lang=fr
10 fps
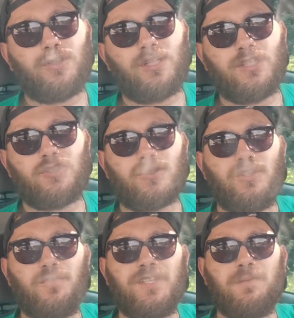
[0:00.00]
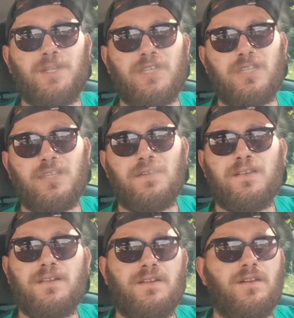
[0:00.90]
il y en a des gens qui le venaient, mais
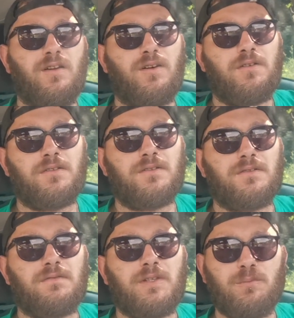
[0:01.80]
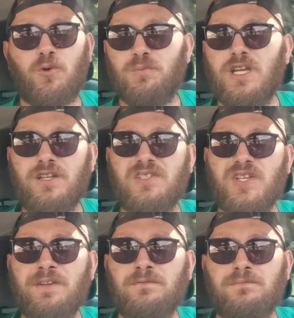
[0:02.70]
ils m'ont mis à
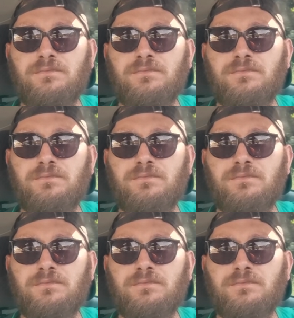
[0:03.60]
laisser.